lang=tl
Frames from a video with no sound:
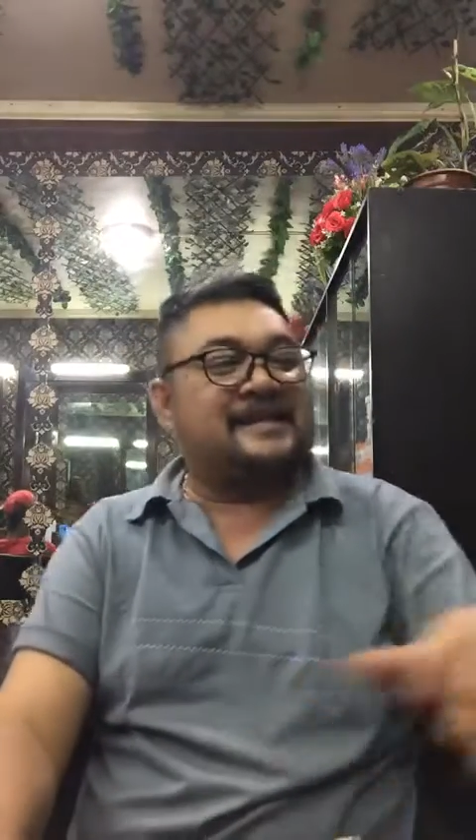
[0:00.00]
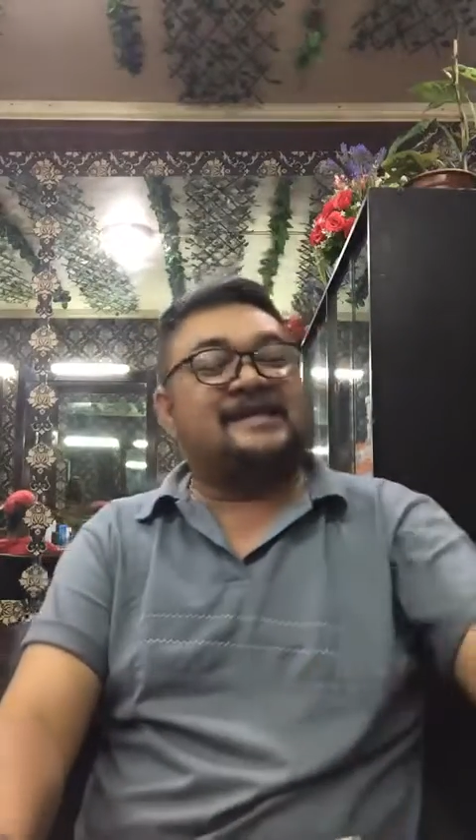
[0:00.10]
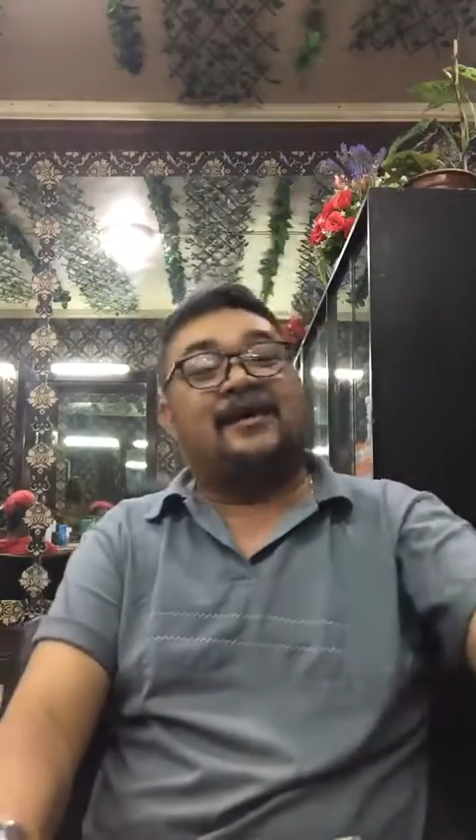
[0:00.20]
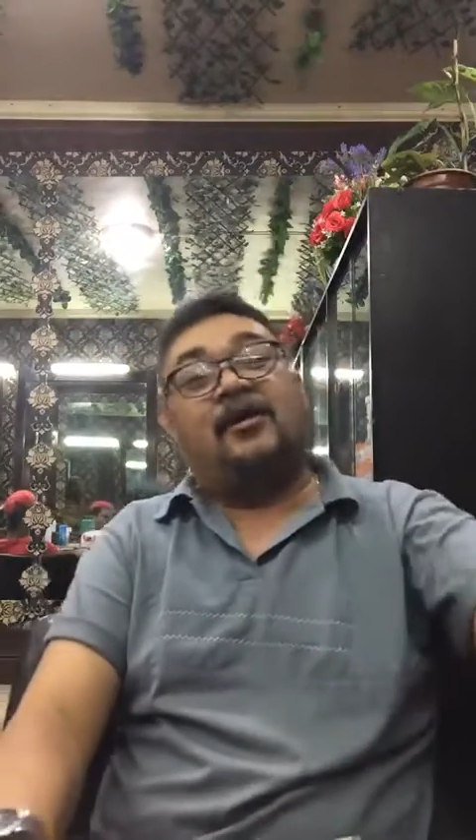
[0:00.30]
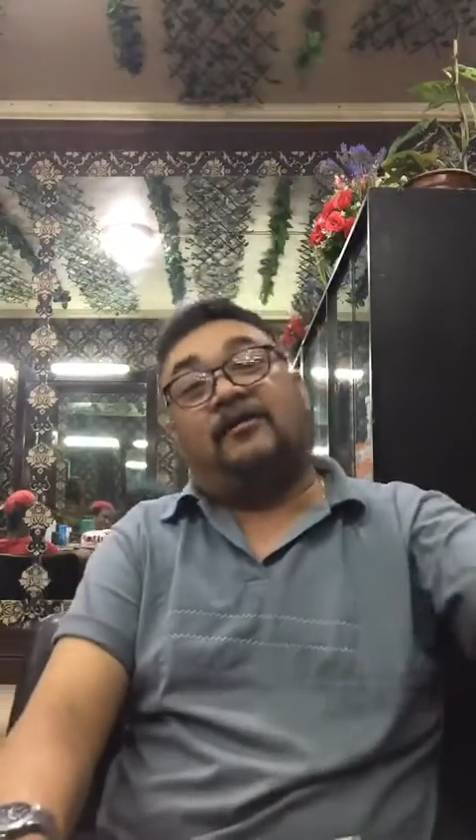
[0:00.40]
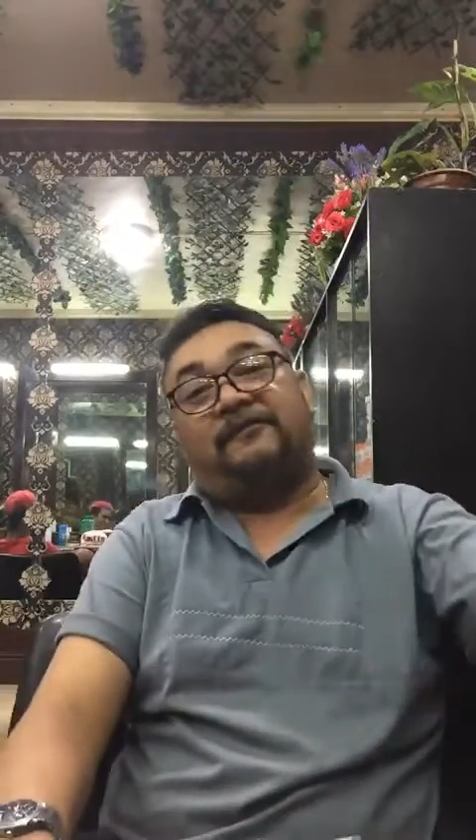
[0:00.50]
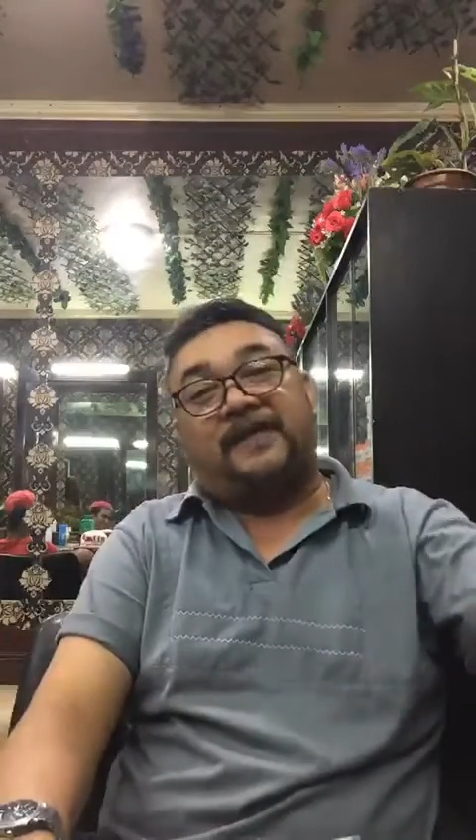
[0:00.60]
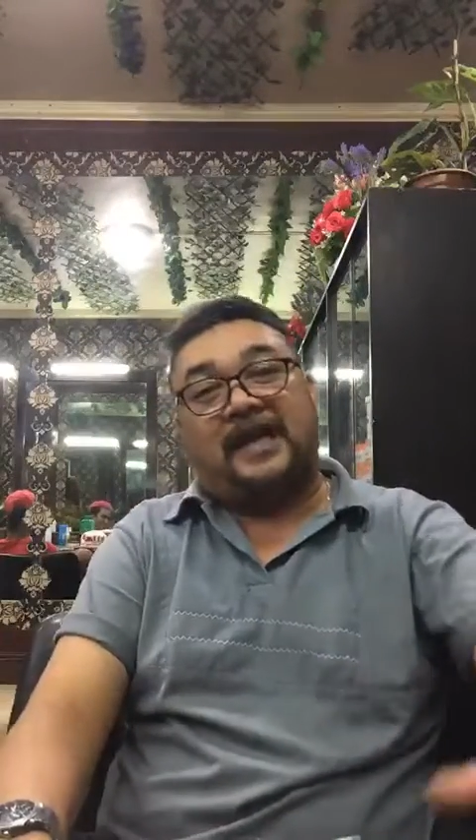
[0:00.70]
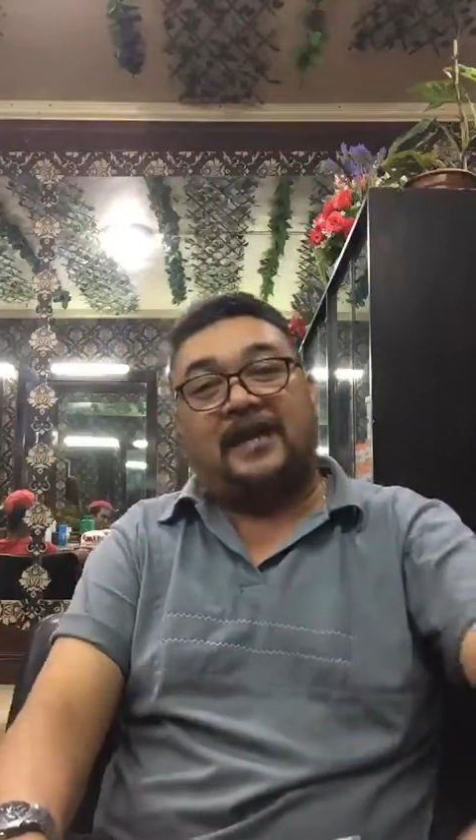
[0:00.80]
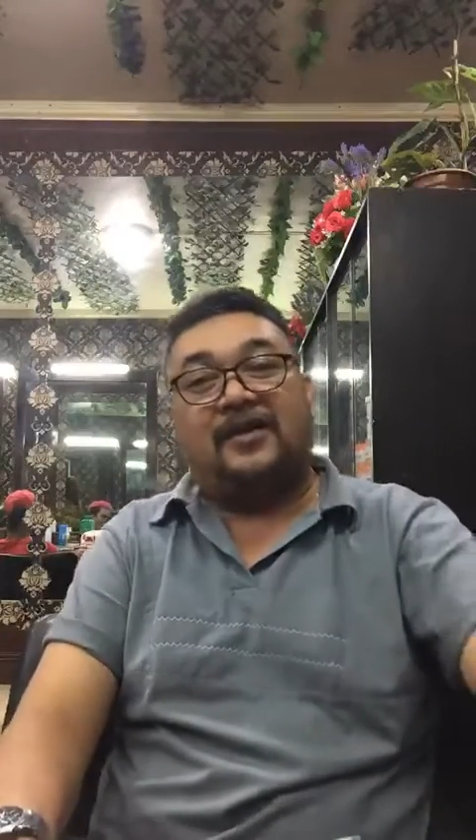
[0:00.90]
na sa
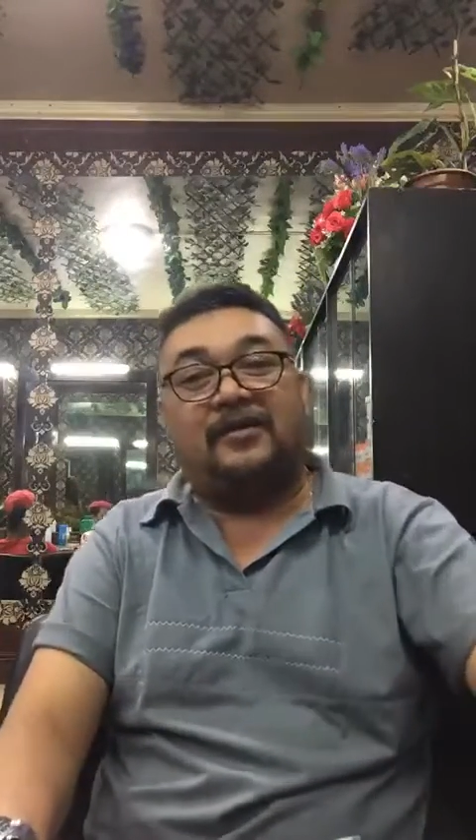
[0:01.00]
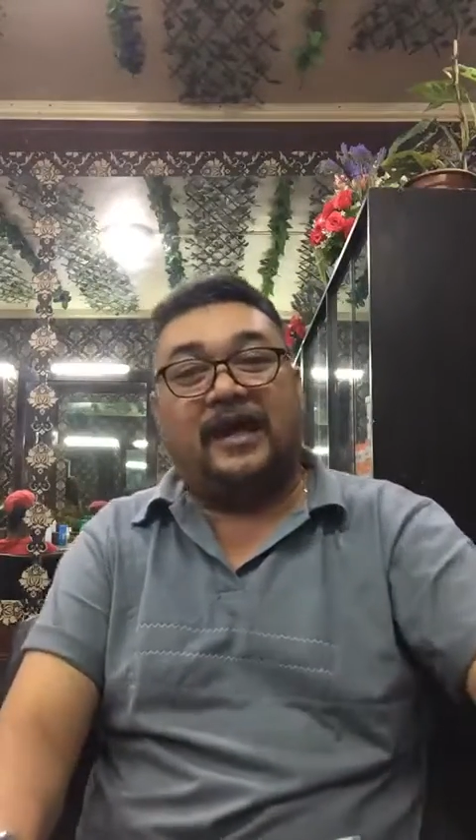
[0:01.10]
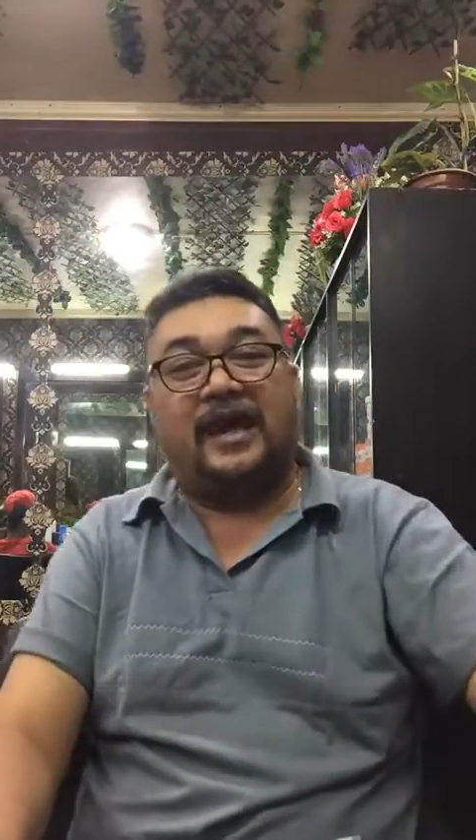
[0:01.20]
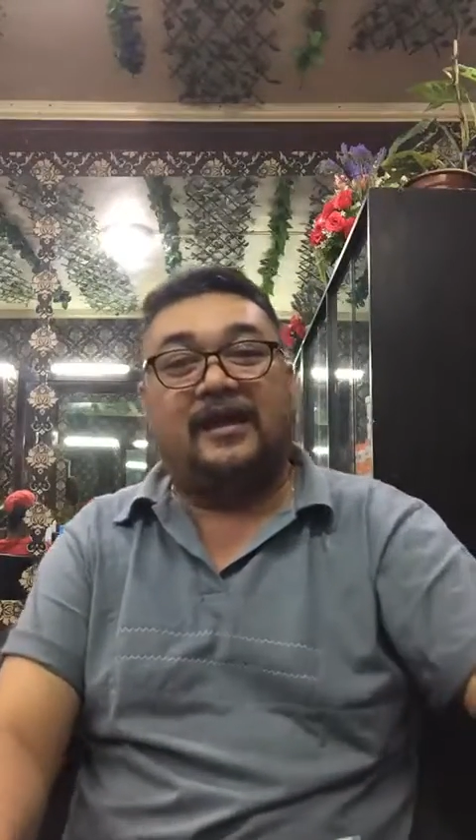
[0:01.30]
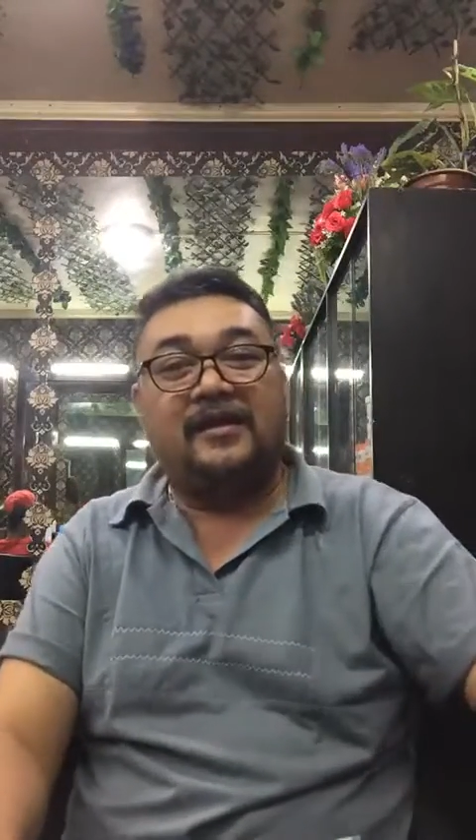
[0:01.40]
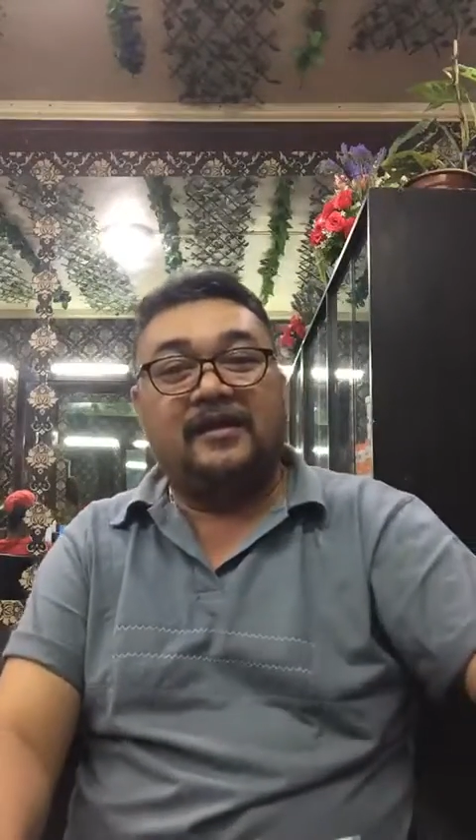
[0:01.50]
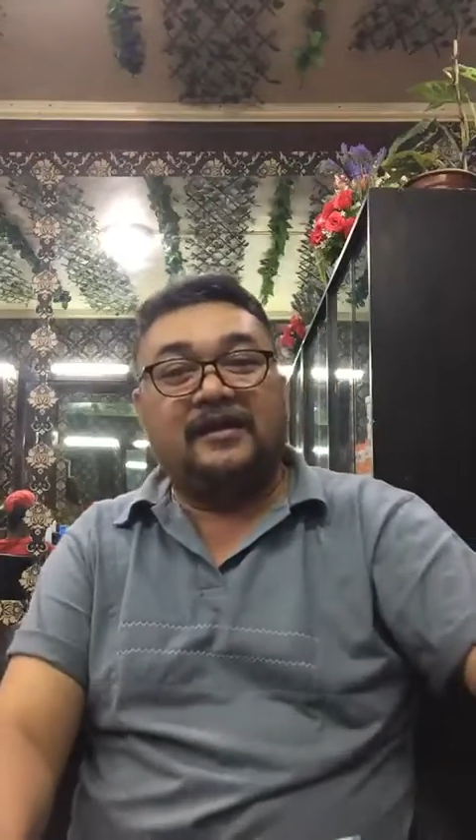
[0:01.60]
coffee. Okay.